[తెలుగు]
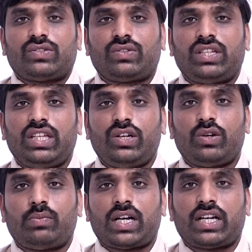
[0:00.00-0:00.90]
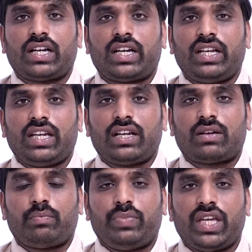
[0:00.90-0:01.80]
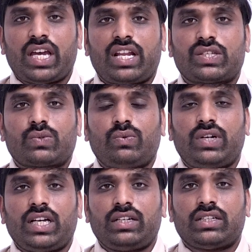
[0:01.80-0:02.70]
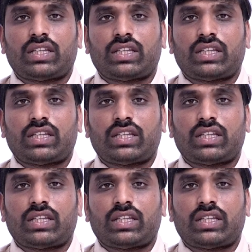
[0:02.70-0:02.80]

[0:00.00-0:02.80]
సో దీనిలో భాగంగానే బీఆర్ఎస్ కూడా